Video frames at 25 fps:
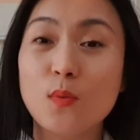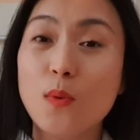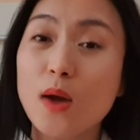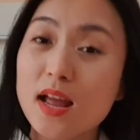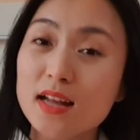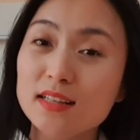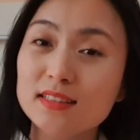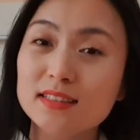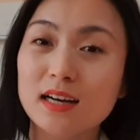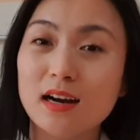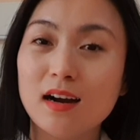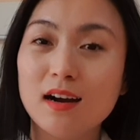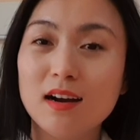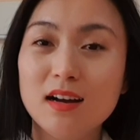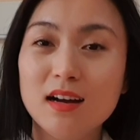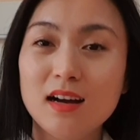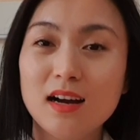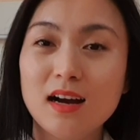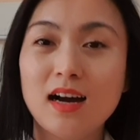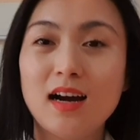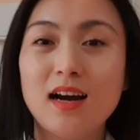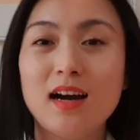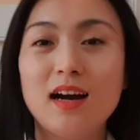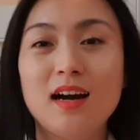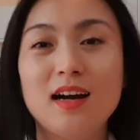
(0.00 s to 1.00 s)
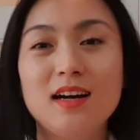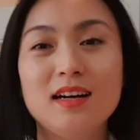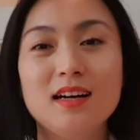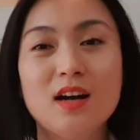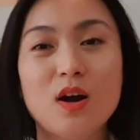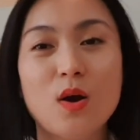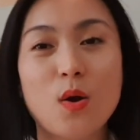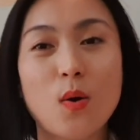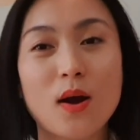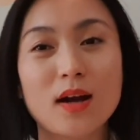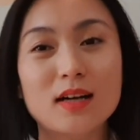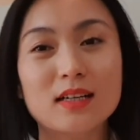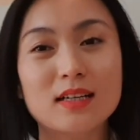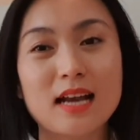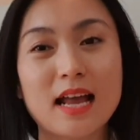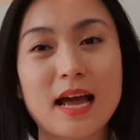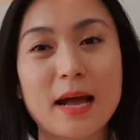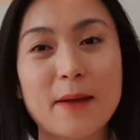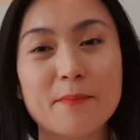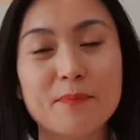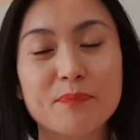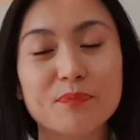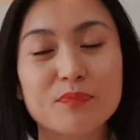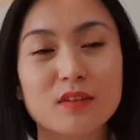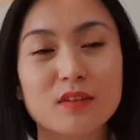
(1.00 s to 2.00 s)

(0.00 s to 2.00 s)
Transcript: quên nhở, à, hoặc là